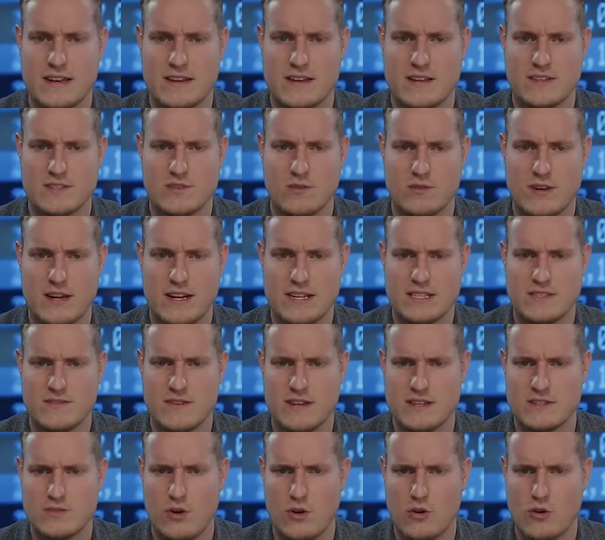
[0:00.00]

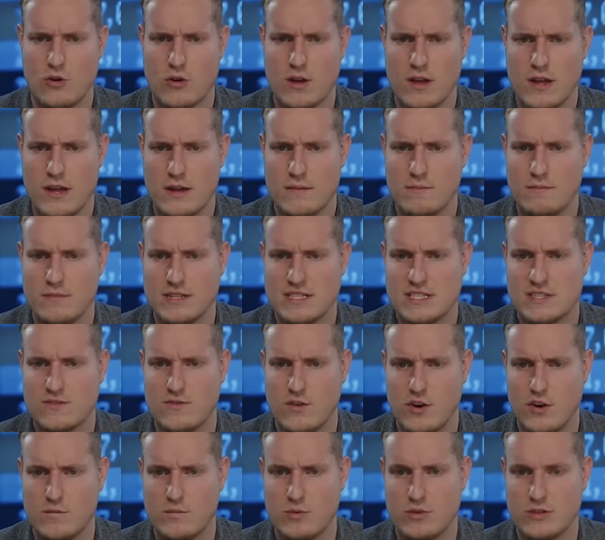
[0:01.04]
Gesundheitsversorgung mit
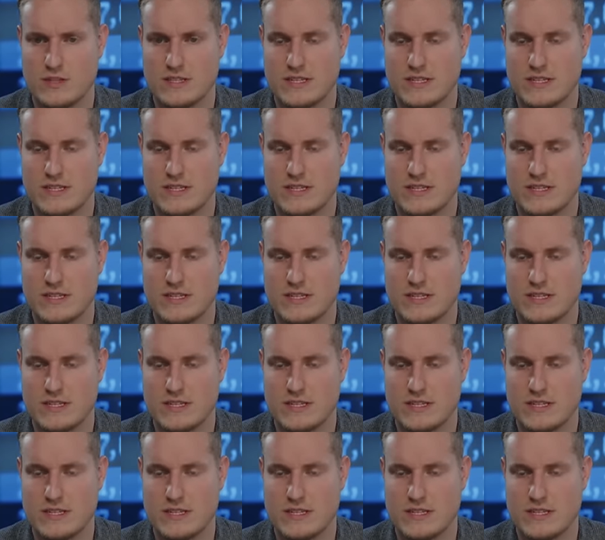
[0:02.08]
12